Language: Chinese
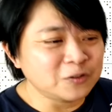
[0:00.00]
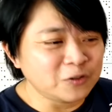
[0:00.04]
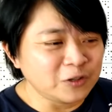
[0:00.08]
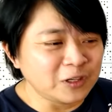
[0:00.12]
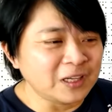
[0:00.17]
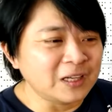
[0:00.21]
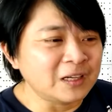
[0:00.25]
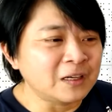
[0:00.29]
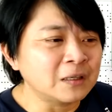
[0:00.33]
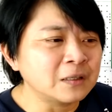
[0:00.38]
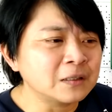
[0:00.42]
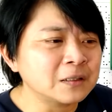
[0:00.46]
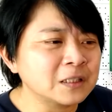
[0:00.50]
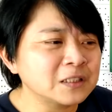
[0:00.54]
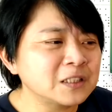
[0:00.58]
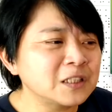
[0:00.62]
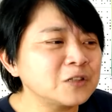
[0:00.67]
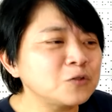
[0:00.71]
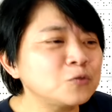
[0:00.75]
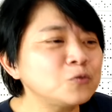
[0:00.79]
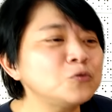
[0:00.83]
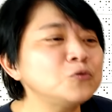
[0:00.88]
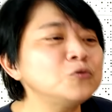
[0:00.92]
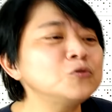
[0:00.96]
对啊，可
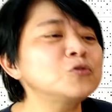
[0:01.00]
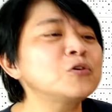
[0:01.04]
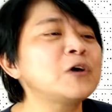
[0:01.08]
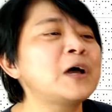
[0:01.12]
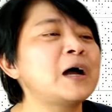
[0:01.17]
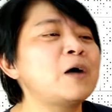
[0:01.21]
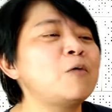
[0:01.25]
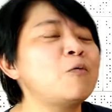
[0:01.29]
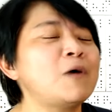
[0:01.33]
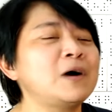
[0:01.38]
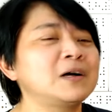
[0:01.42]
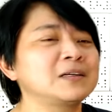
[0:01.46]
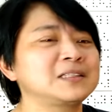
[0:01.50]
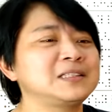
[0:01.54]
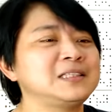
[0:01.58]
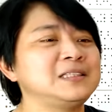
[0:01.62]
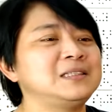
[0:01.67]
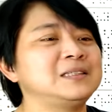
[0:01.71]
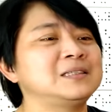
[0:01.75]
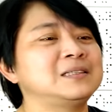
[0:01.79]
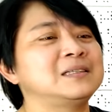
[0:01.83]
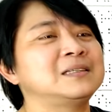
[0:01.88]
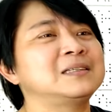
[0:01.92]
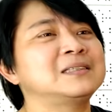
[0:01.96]
是姑姑说她忘
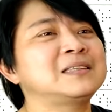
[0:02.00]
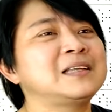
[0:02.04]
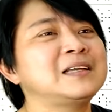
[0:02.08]
记了，